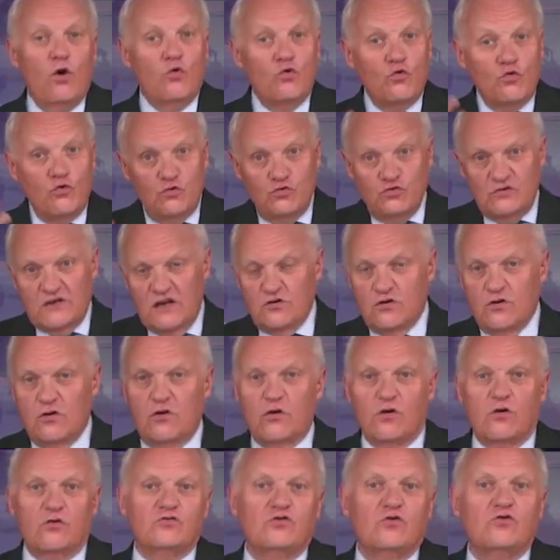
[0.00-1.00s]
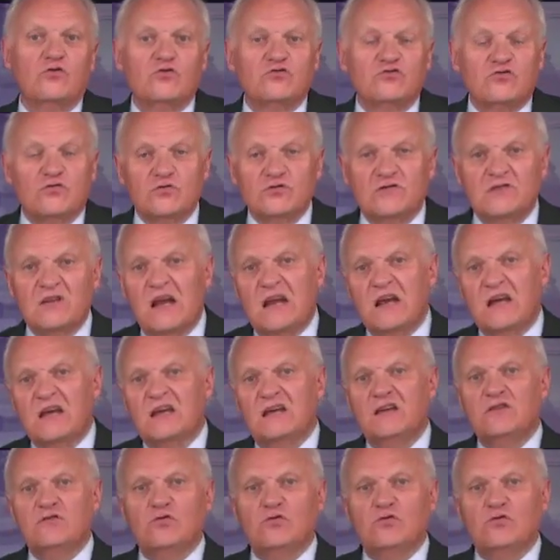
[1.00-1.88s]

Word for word: ou d'ailleurs de notre hôtellerie,